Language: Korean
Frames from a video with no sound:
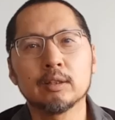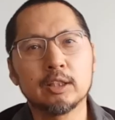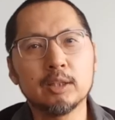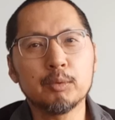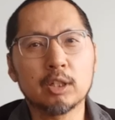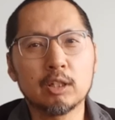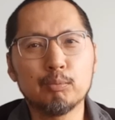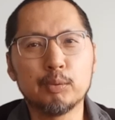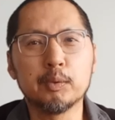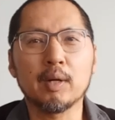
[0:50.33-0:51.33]

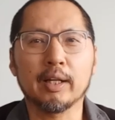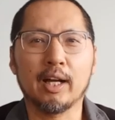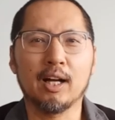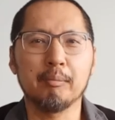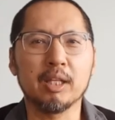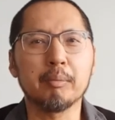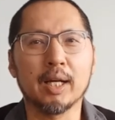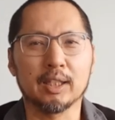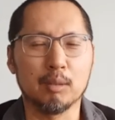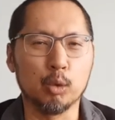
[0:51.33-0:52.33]
지금처럼 부부관계가
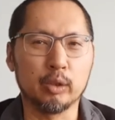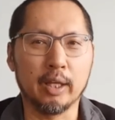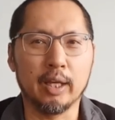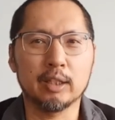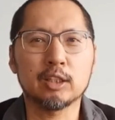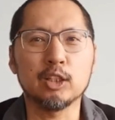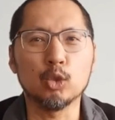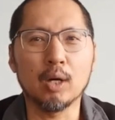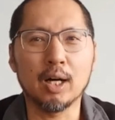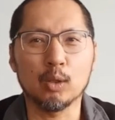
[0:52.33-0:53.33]
밍밍하다 못해
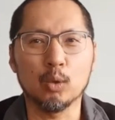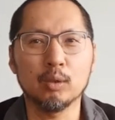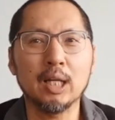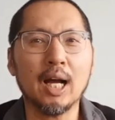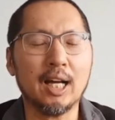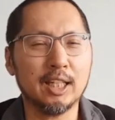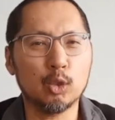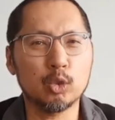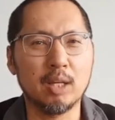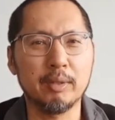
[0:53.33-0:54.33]
지루하고
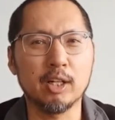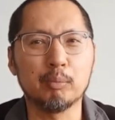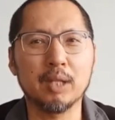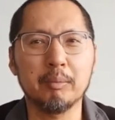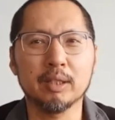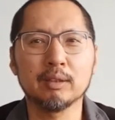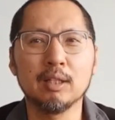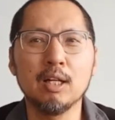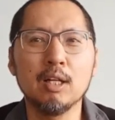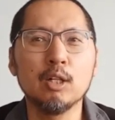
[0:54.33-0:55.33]
하나도 재미가 없다면
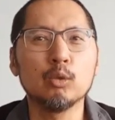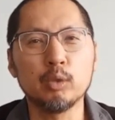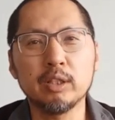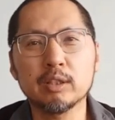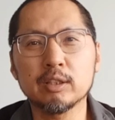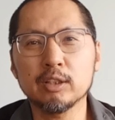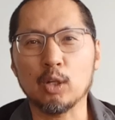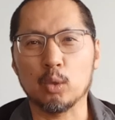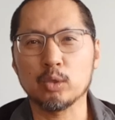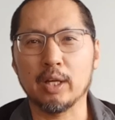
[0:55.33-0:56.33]
우리들은
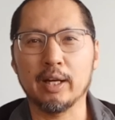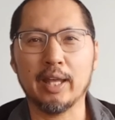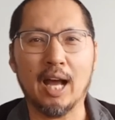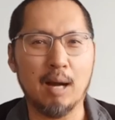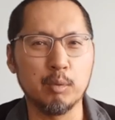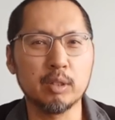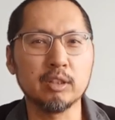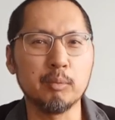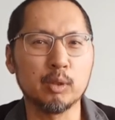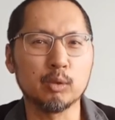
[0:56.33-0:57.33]
결혼 생활에
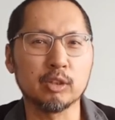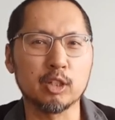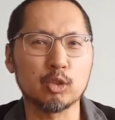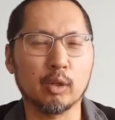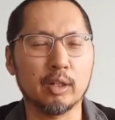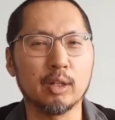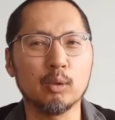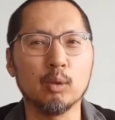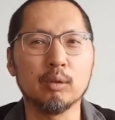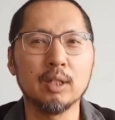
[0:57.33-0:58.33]
아무런 의미도 느낄 수 없게
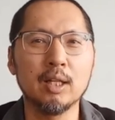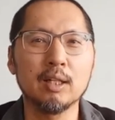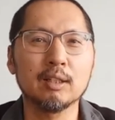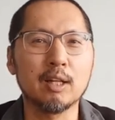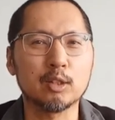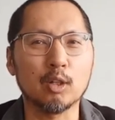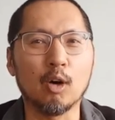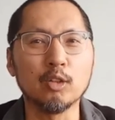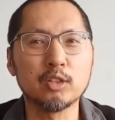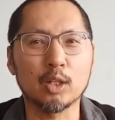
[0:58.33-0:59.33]
되고
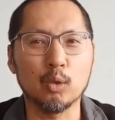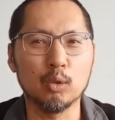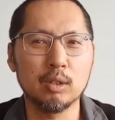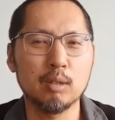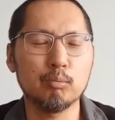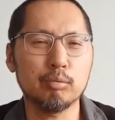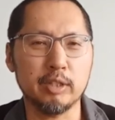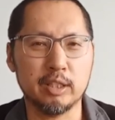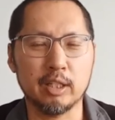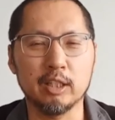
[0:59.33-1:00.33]
그래서 언제고
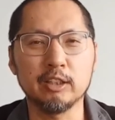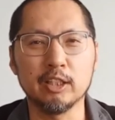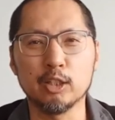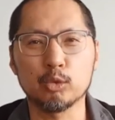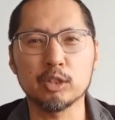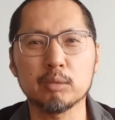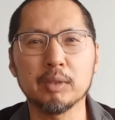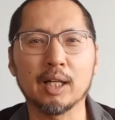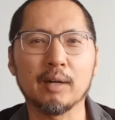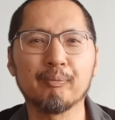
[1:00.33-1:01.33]
뿌리채 흔들릴
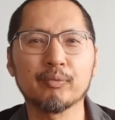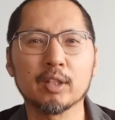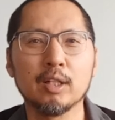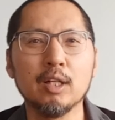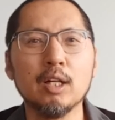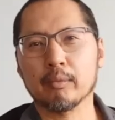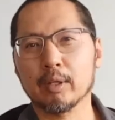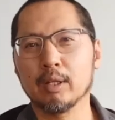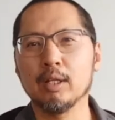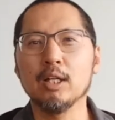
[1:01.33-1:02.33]
있습니다.
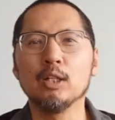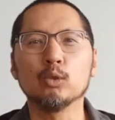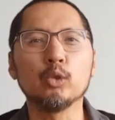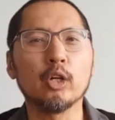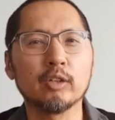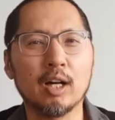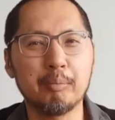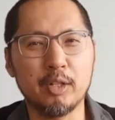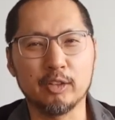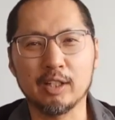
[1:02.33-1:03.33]

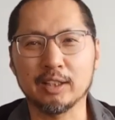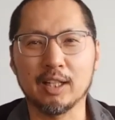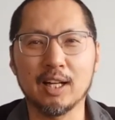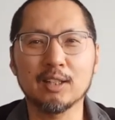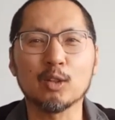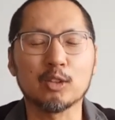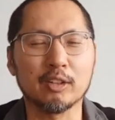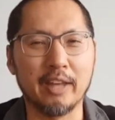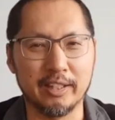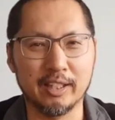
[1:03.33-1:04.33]
우연과 필연을 가장한
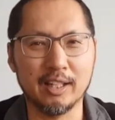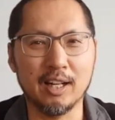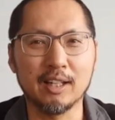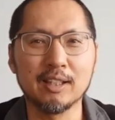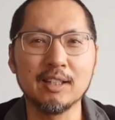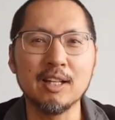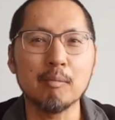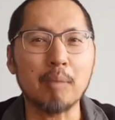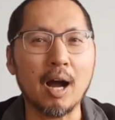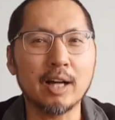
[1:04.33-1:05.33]
어떤 계기가
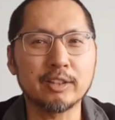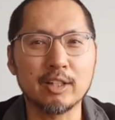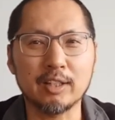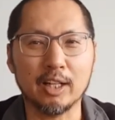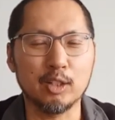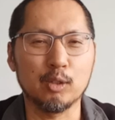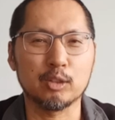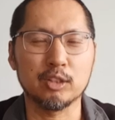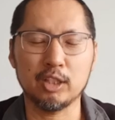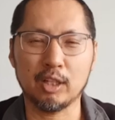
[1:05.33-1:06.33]
방아쇠를 당기는
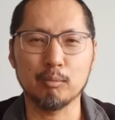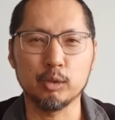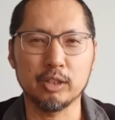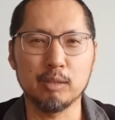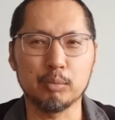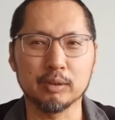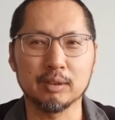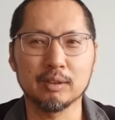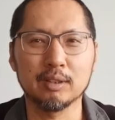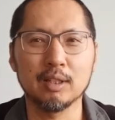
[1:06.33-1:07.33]
것은 시간 문제일
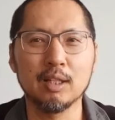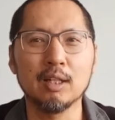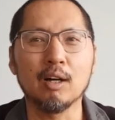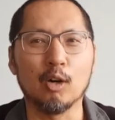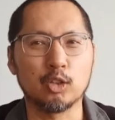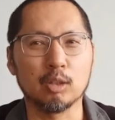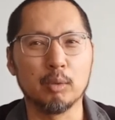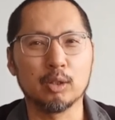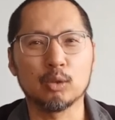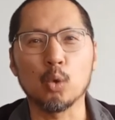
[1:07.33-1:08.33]
뿐
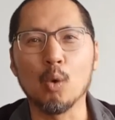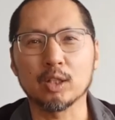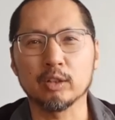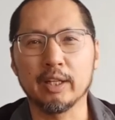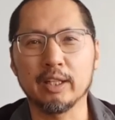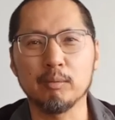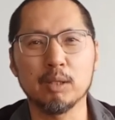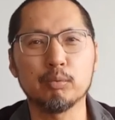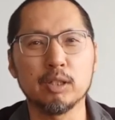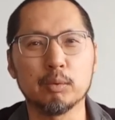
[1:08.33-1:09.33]
어쩌면 도화선에
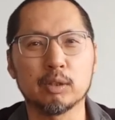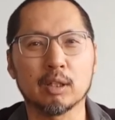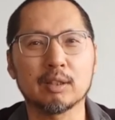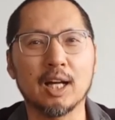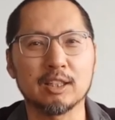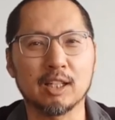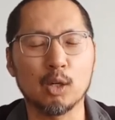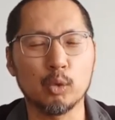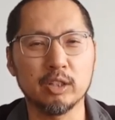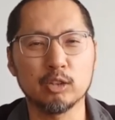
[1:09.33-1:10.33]
이미 불이 붙어
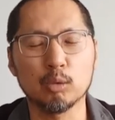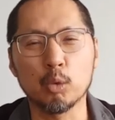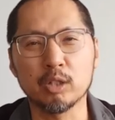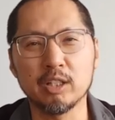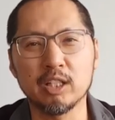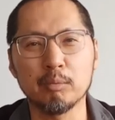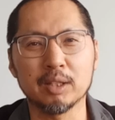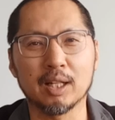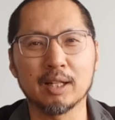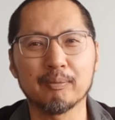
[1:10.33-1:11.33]
타들어가고 있는지도 모를
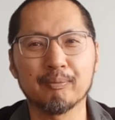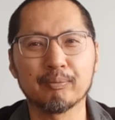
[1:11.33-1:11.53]
일입니다.